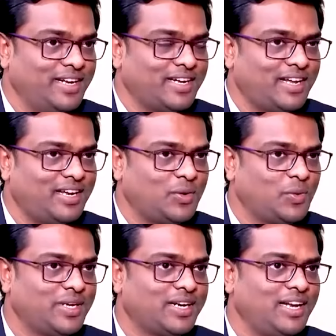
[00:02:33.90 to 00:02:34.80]
వెనకాల
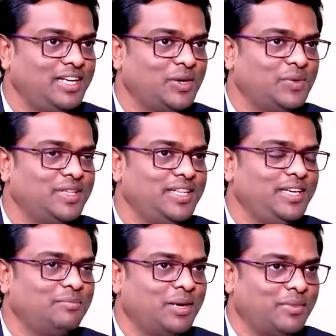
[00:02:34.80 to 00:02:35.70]
రోడ్ ఖాళీగా
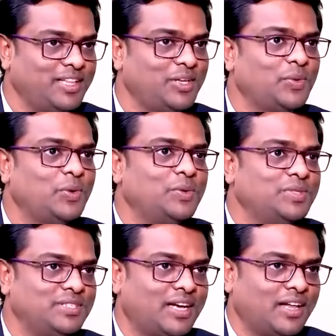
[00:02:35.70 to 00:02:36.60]
ఉంది మనం అదే రోడ్లో
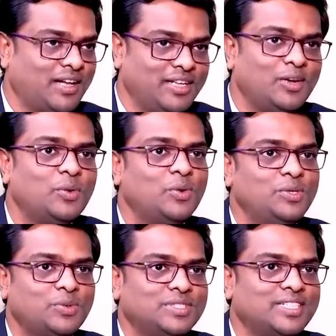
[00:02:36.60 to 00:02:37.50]
అదే
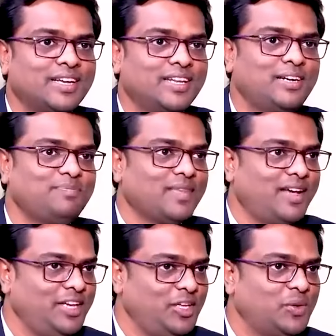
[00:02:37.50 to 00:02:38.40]
రోడ్లోంచి వచ్చాం కదా
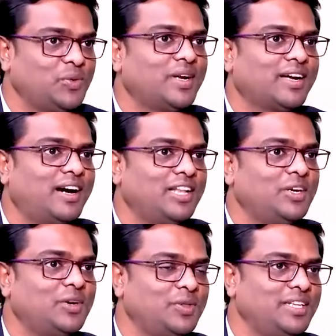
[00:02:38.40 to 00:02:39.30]
ఈ రోడ్ కూడా
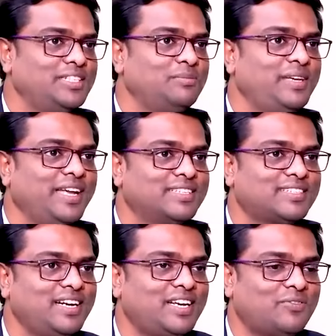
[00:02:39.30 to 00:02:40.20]
ఖాళీగా ఉంది అని చెప్పి
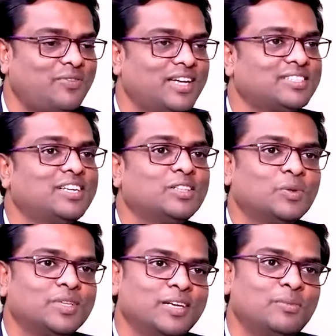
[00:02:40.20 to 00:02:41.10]
ఎక్స్లేటర్ ఫాస్ట్గా
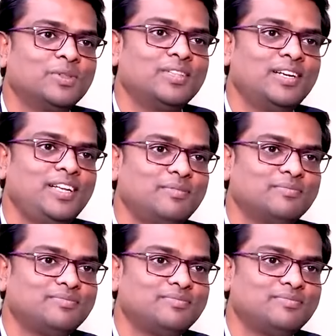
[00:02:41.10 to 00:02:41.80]
తొక్కితే ఏమవుతుందండి